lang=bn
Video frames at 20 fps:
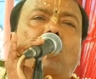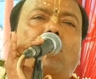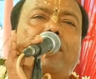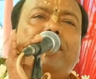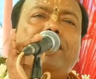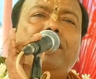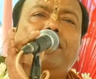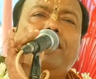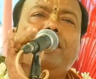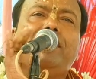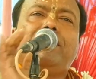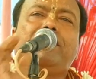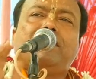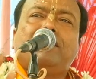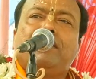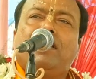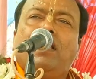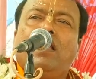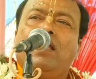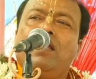হয়নি
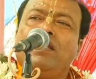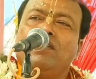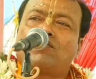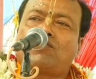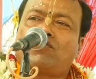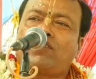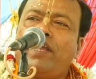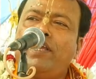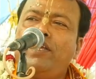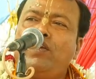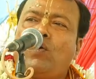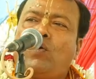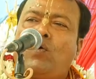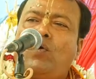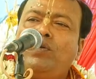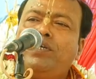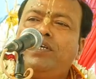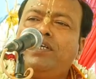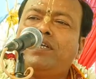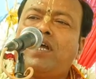সেই
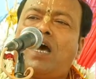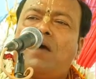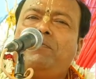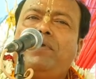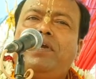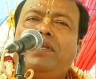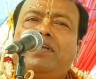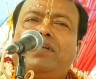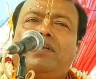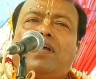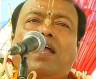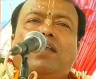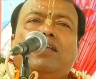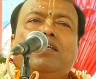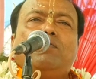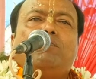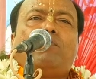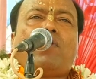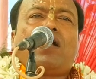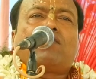হরিনামের
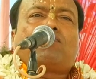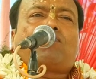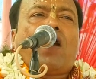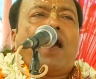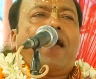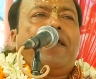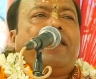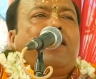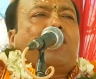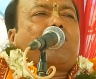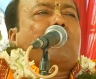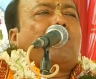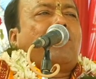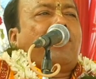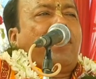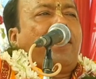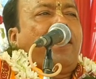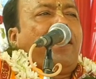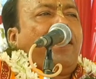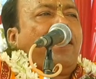ডালি মাথায়
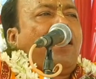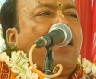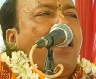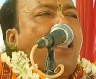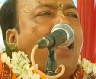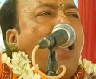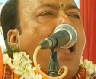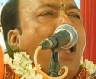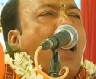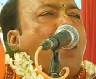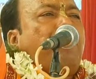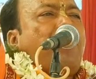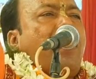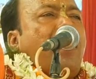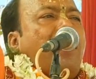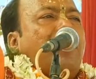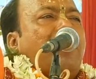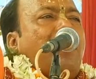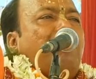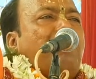করে
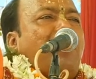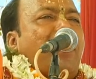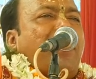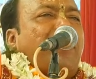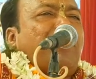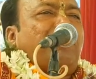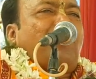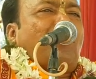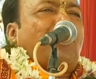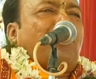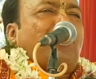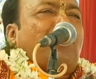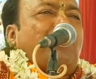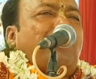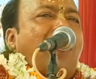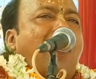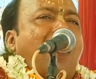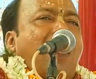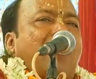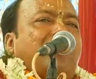আমার আমার
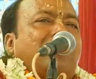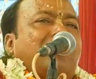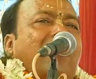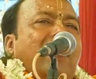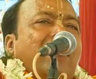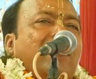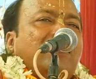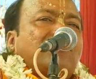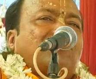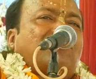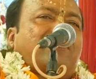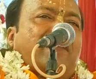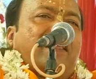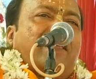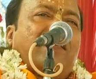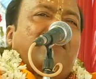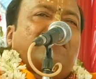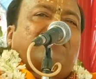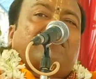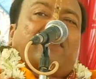ভগবান
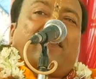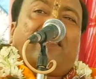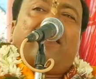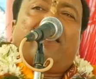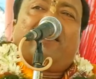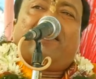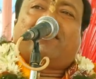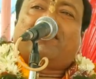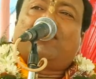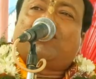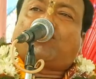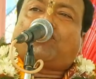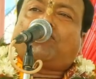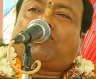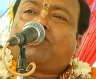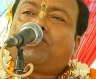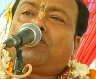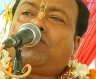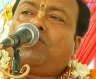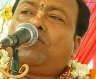শ্রী শ্রী
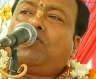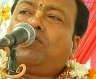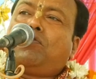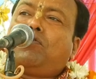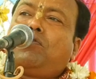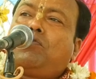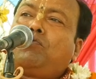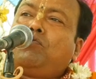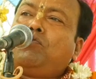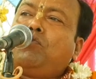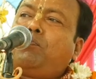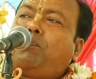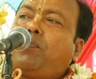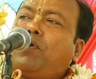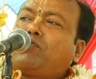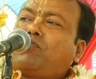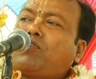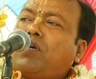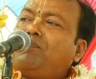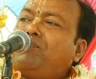কৃষ্ণ
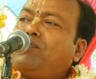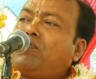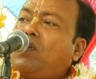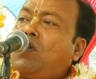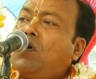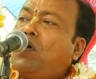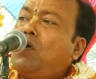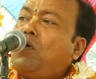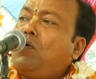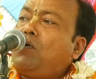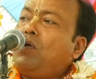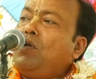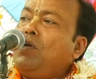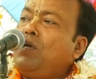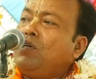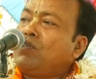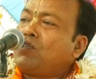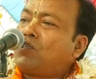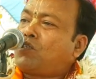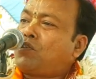রূপচন্দ্র
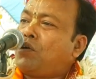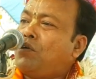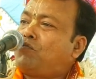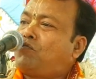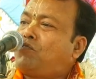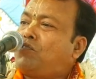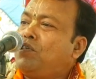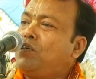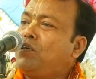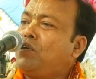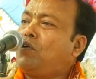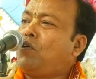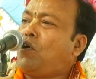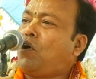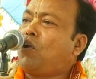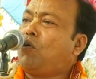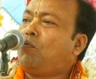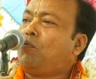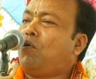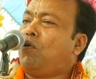সচি
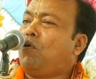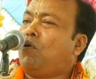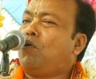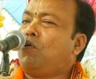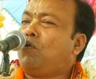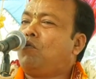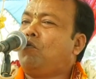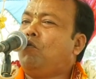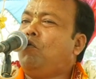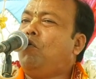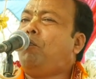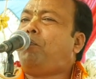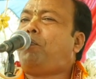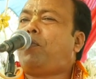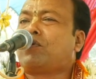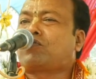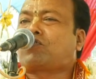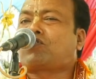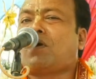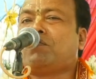গর্ভ রূপ
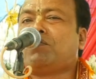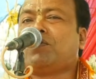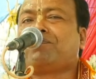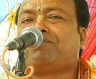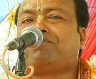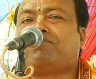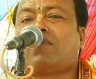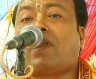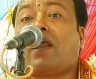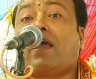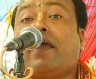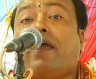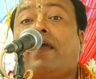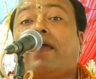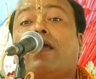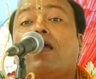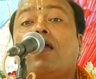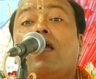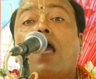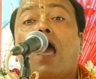সমুদ্রে
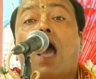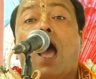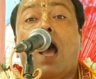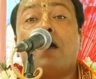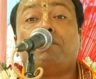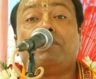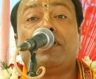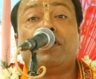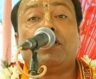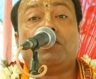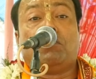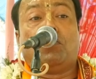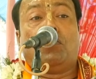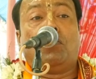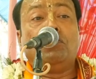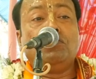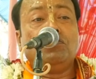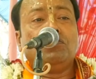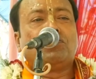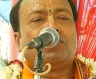
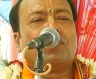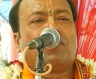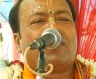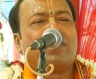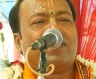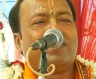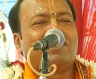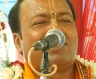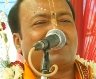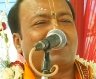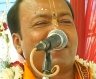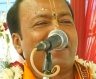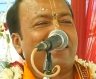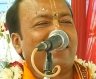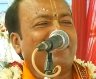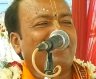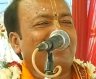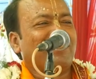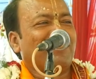আবির্ভূত হয়েছেন